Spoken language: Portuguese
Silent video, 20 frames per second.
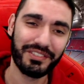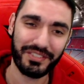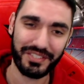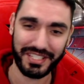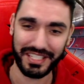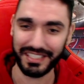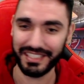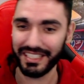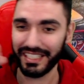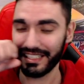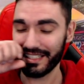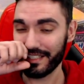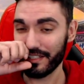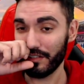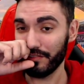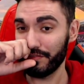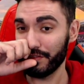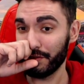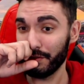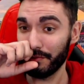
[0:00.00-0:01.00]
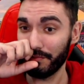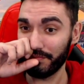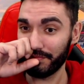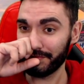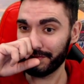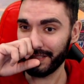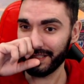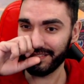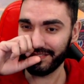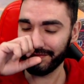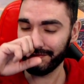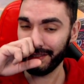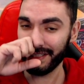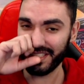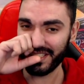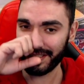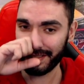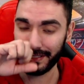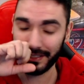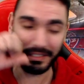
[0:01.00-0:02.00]
não sei, tinha que lançar o vídeo tanto
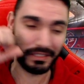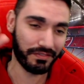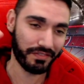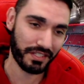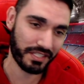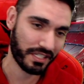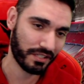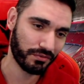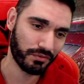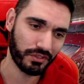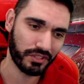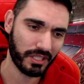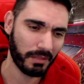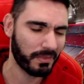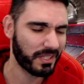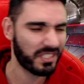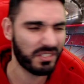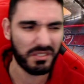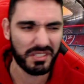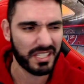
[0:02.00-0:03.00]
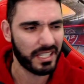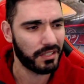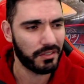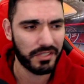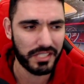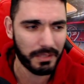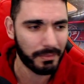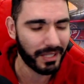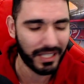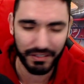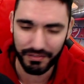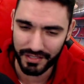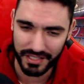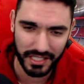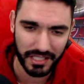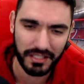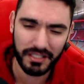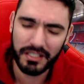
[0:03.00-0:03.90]
antes de, de fazer a Food mas não sei, não sei como é que ia fazer,